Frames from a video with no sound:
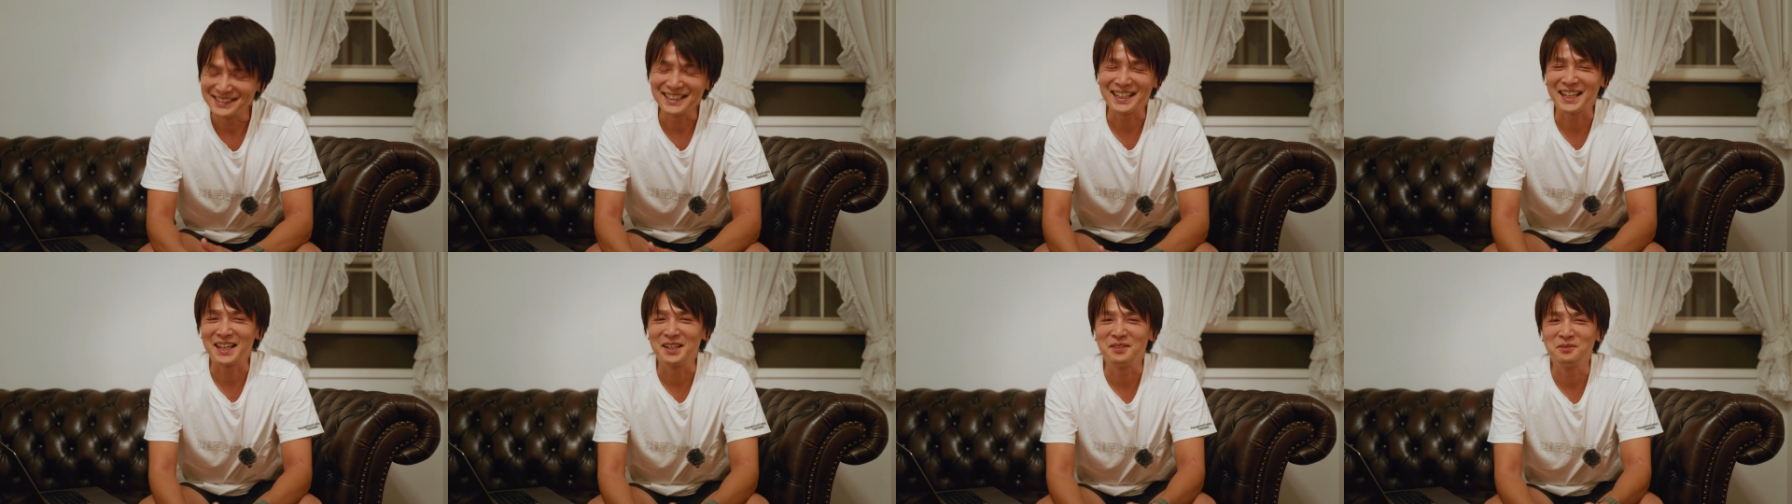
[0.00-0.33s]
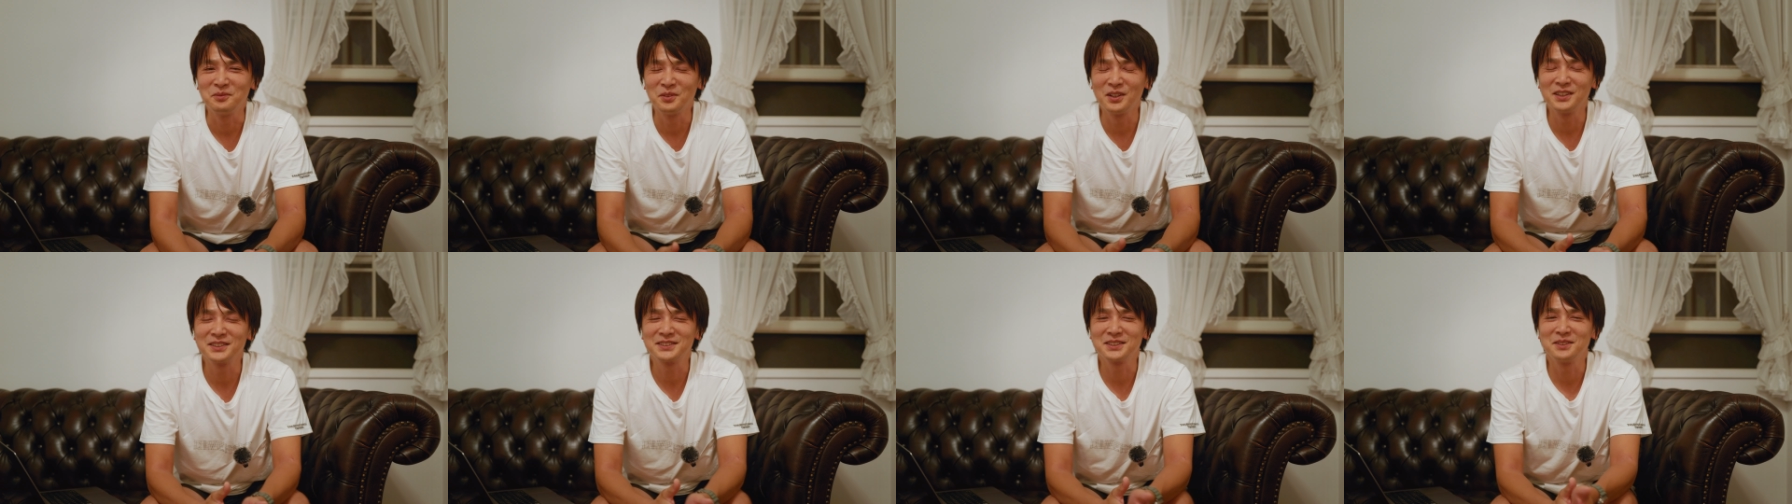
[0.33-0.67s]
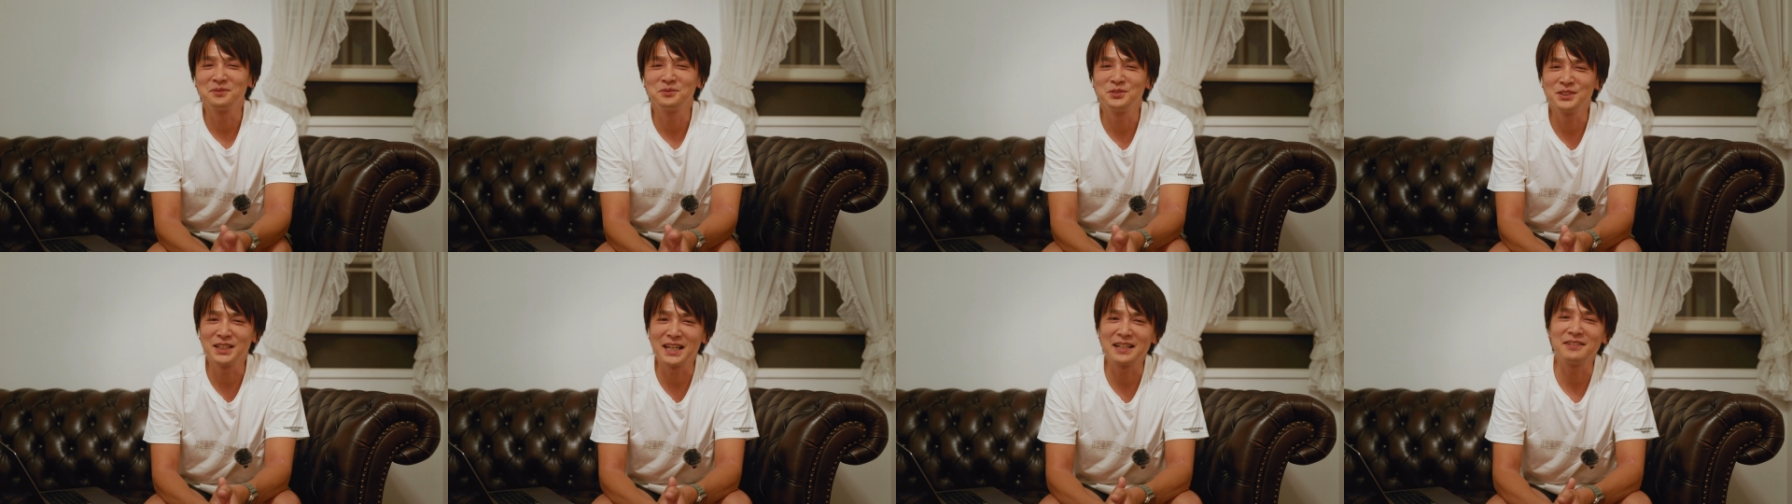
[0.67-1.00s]
っき
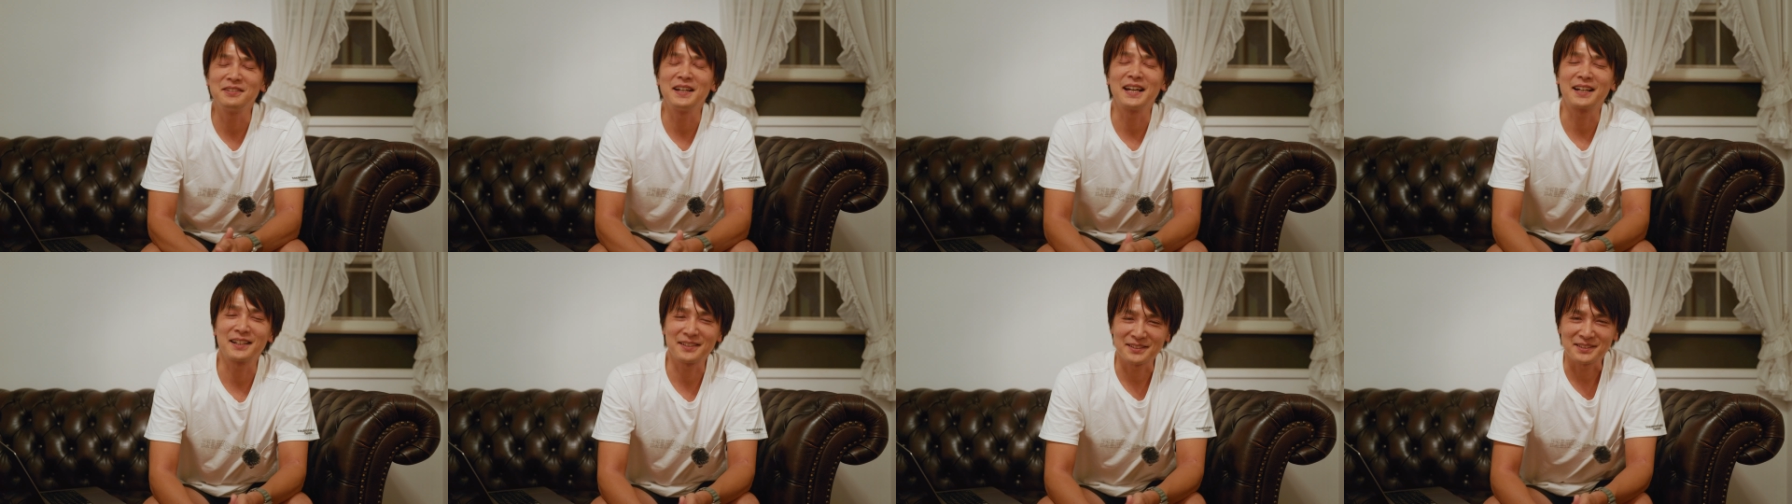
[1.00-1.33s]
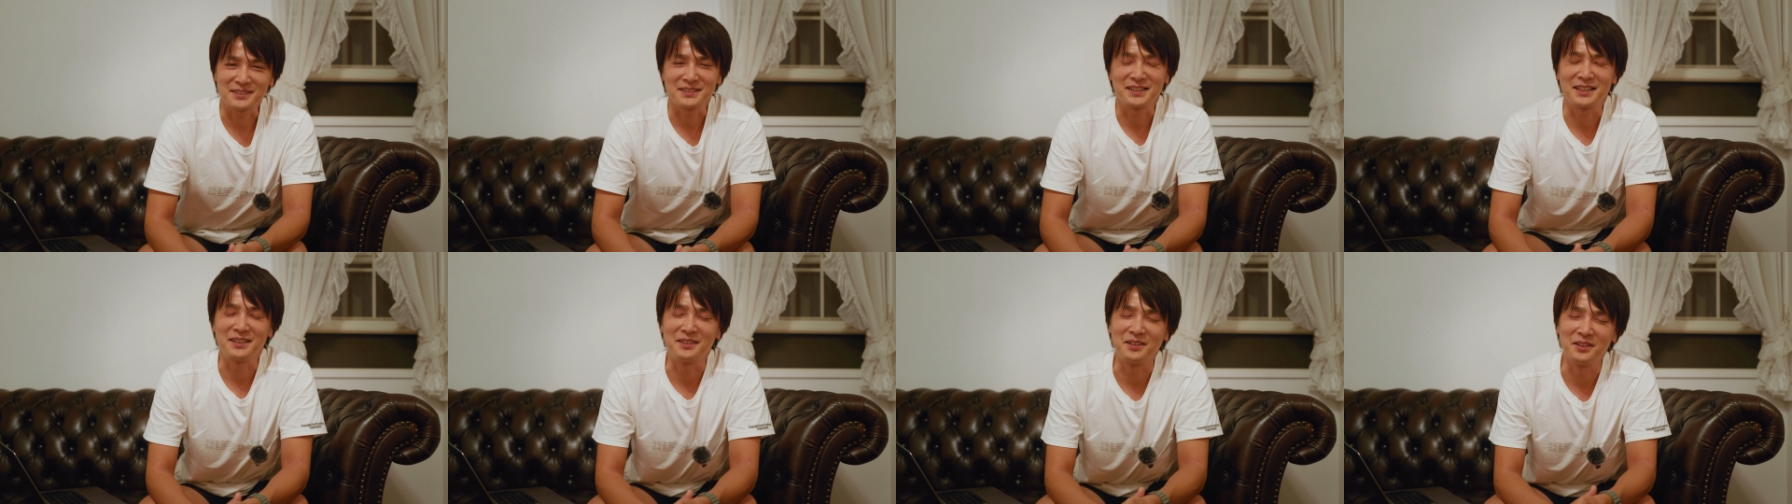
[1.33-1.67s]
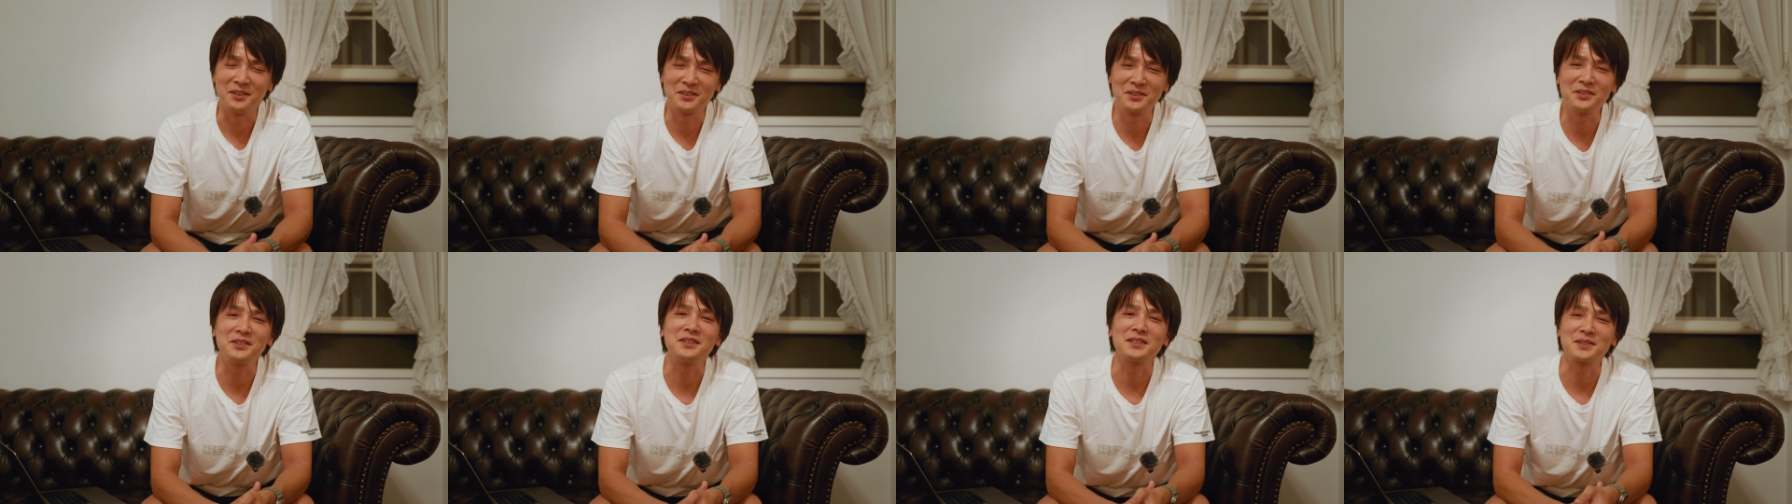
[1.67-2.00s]
モーション VFX っていうの
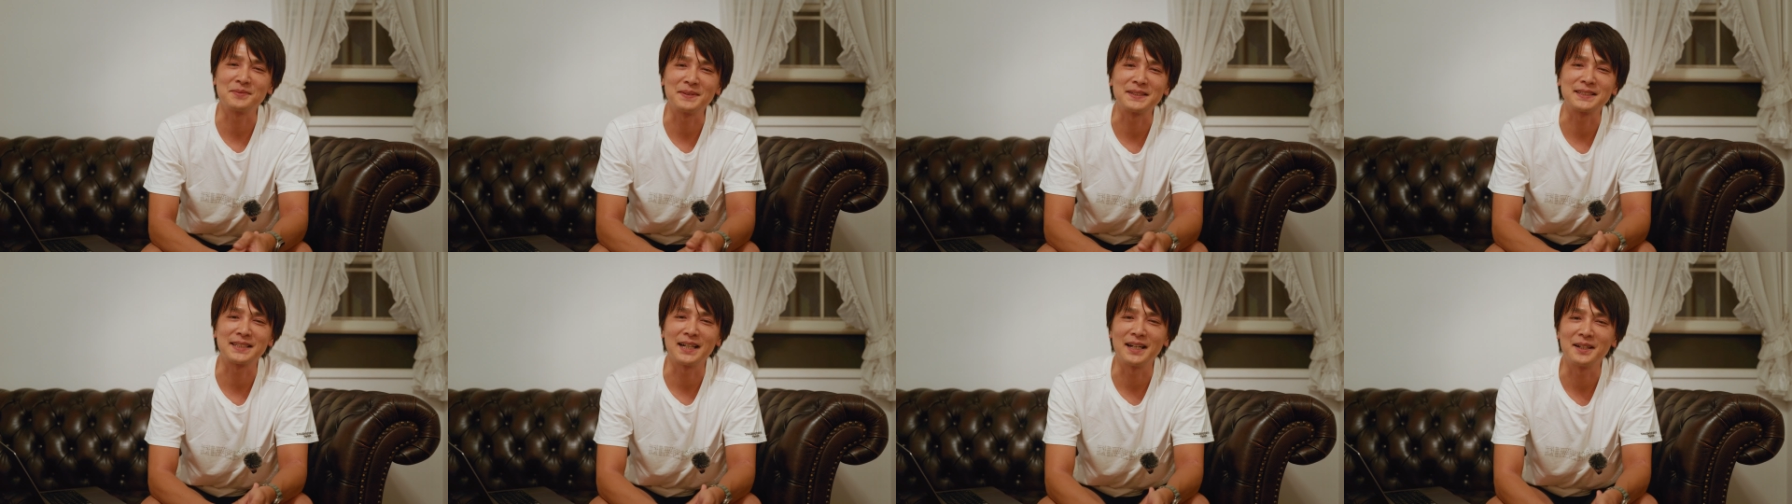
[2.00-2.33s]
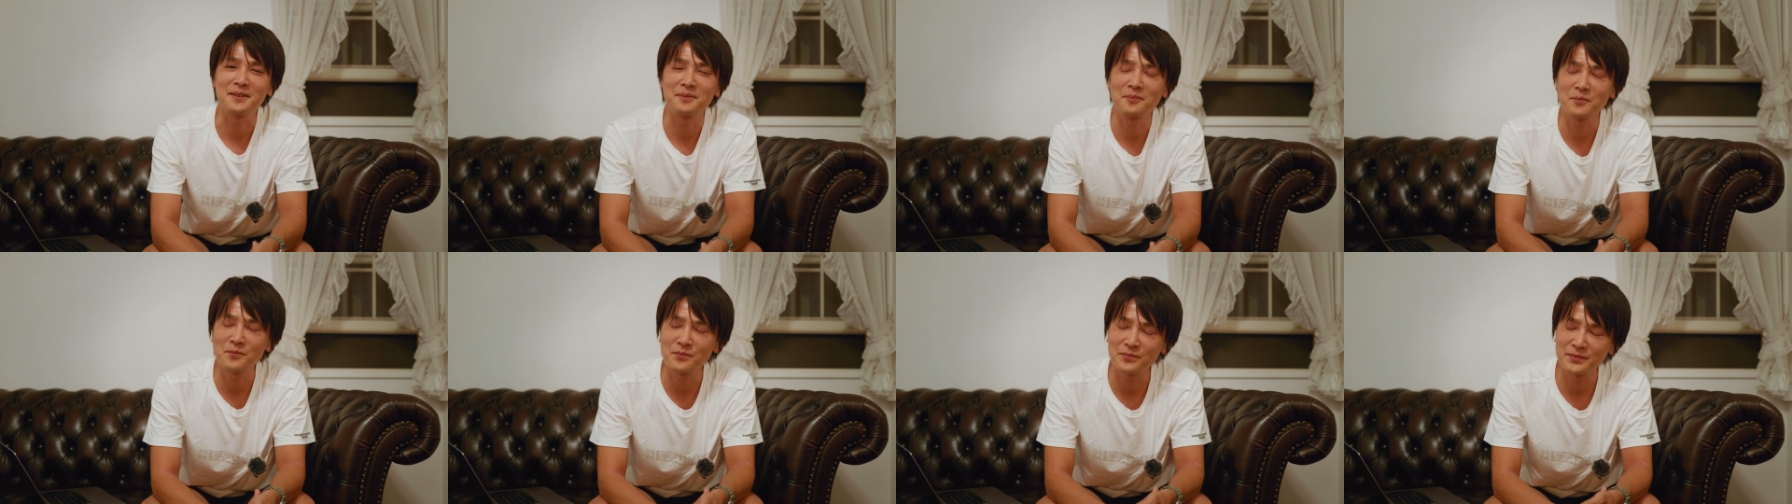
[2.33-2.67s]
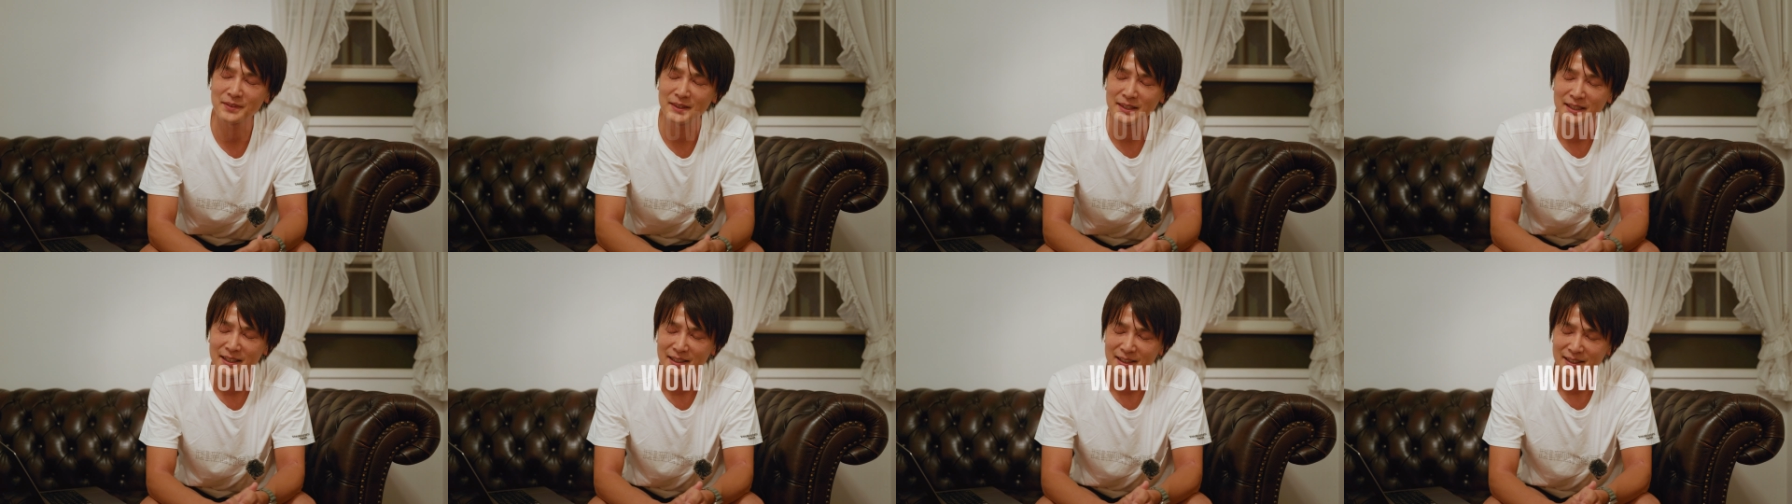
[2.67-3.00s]
を導入しました
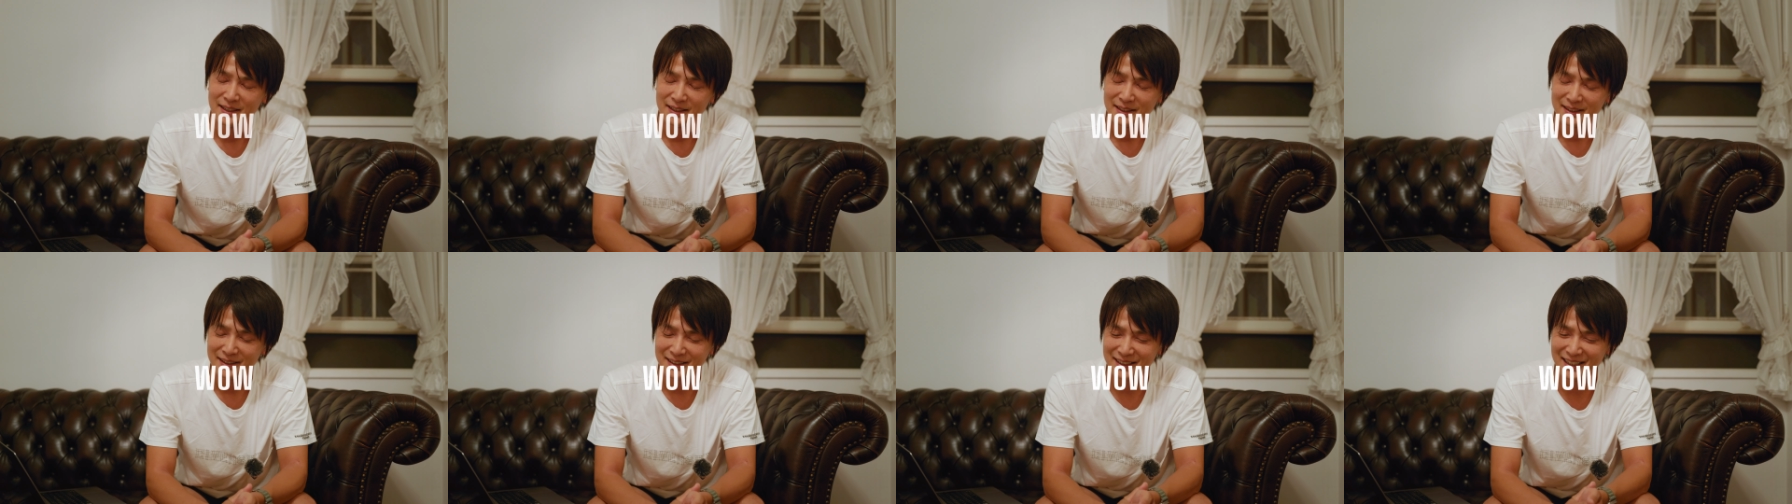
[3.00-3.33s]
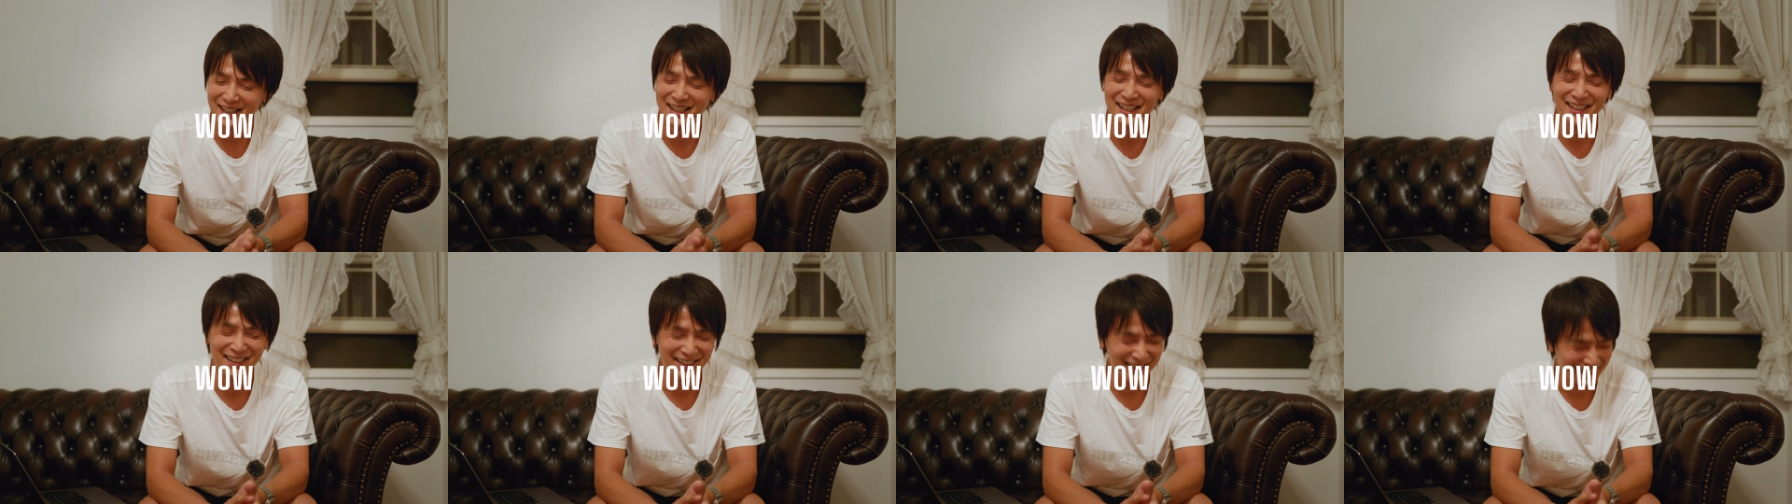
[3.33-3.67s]
で